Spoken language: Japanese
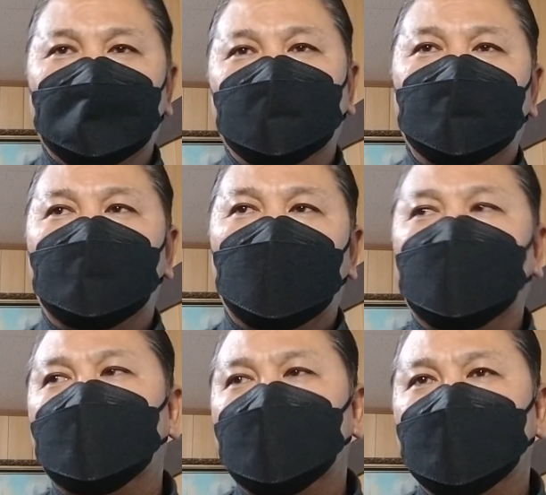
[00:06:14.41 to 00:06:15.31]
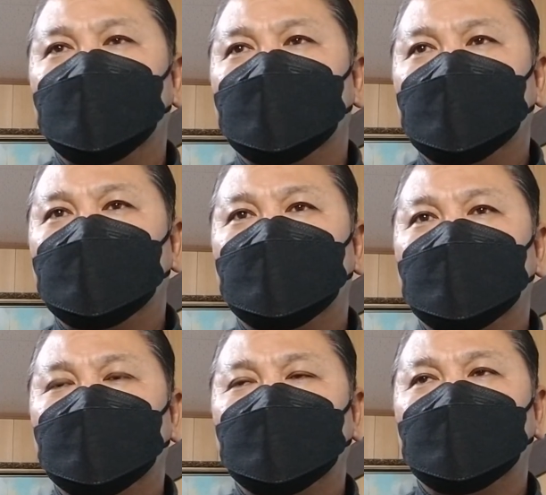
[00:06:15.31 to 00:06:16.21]
まあ、そういった
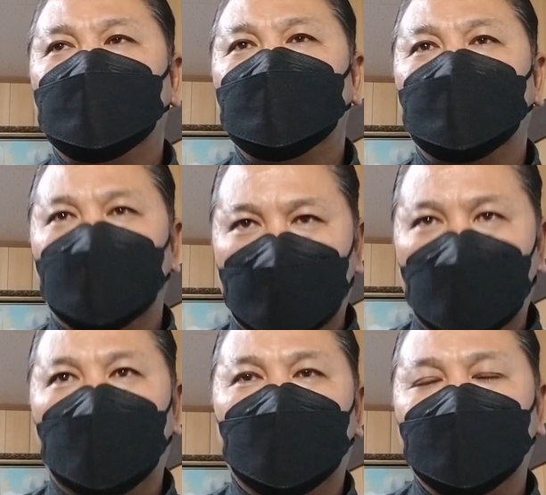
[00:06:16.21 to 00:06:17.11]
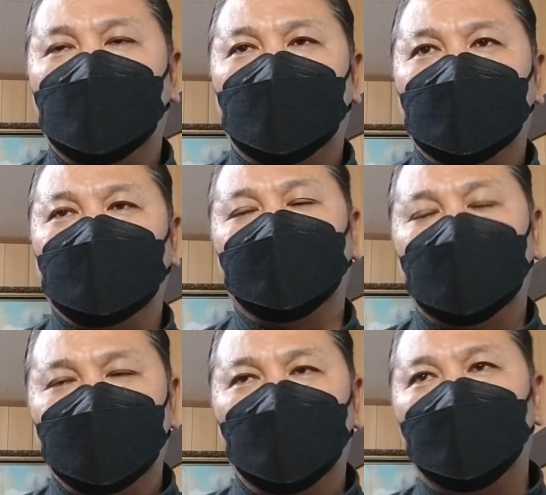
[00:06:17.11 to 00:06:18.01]
マーケティングとか、まあ、そう
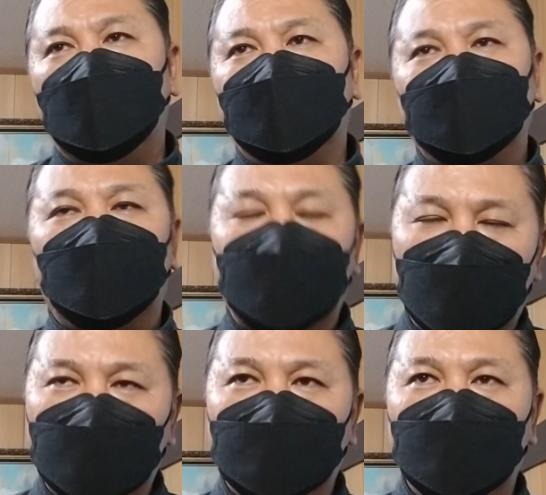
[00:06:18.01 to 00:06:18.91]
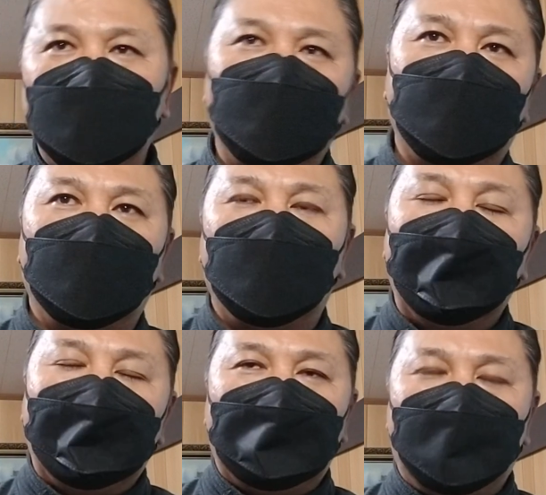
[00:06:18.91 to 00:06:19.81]
いった商売の証券っていうの
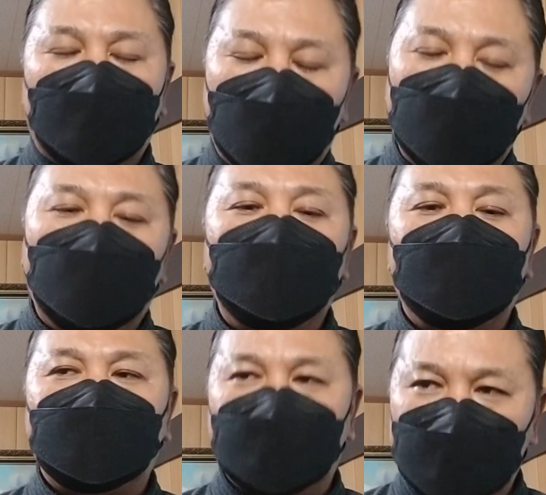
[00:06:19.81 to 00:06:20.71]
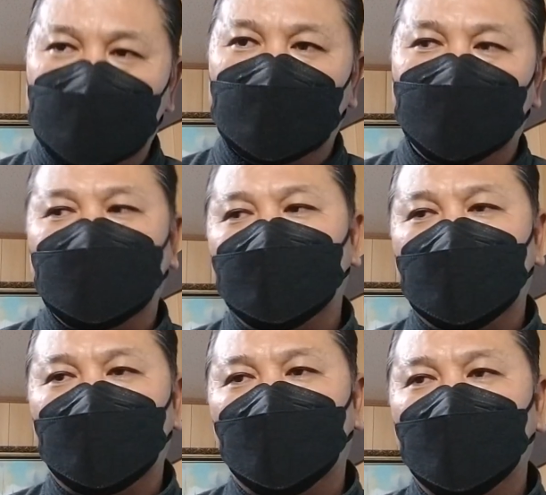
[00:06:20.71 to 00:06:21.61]
もやっぱ考えますしやっぱそう
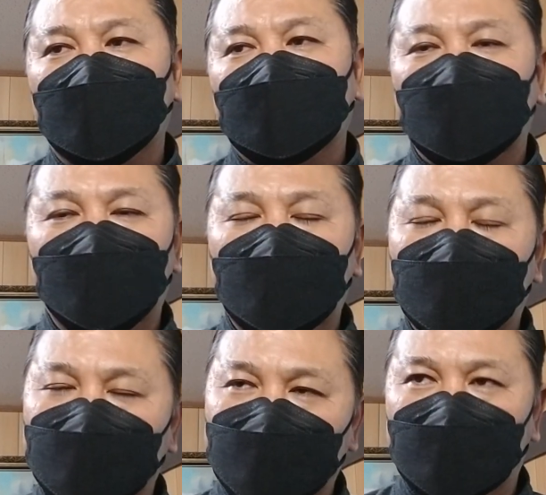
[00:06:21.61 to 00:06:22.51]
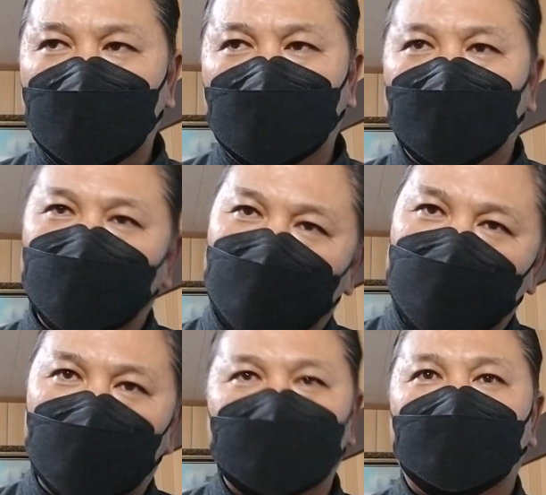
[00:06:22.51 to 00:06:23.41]
いったところでの損益分岐点がどのぐ
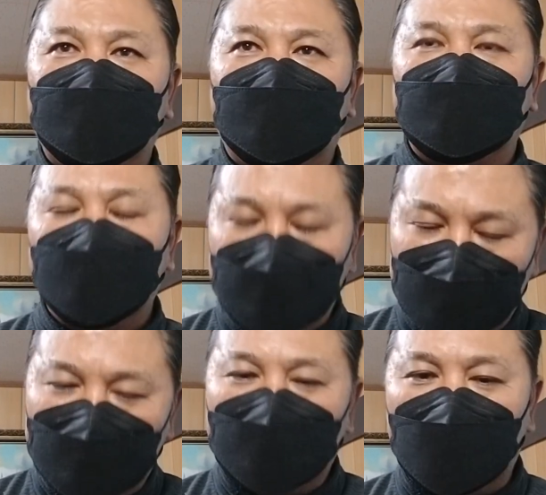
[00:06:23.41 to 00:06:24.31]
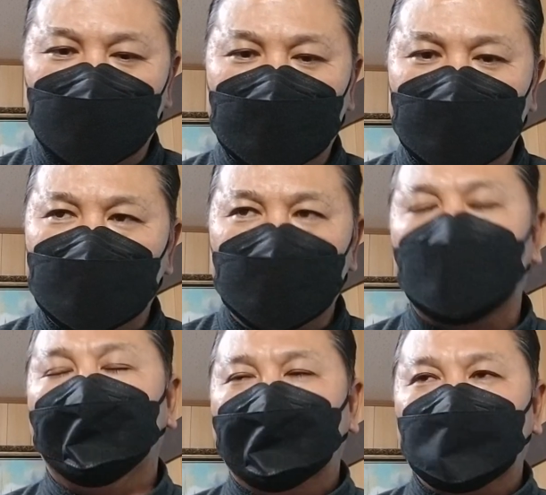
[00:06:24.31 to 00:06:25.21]
らいになるかとかこれ絶対確実
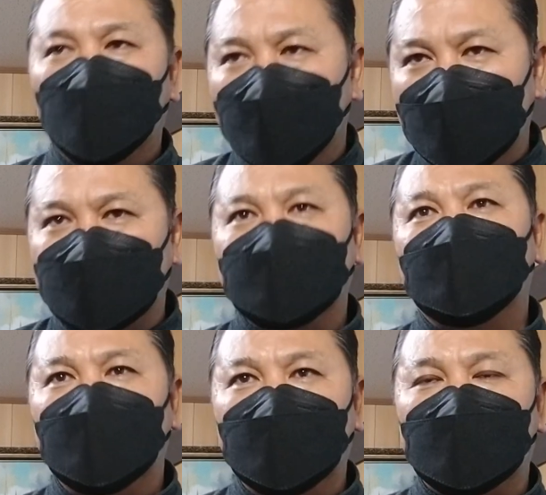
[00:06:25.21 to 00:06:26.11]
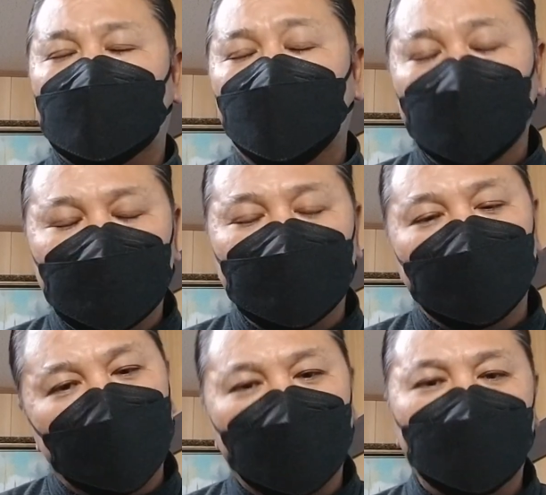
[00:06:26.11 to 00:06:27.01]
に商売する上で基本中
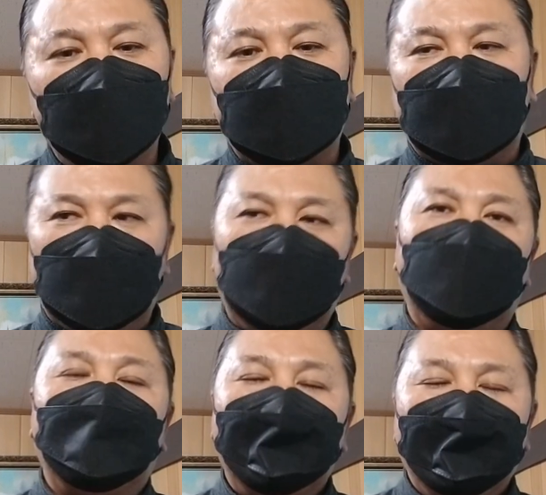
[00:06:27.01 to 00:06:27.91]
の基本ですから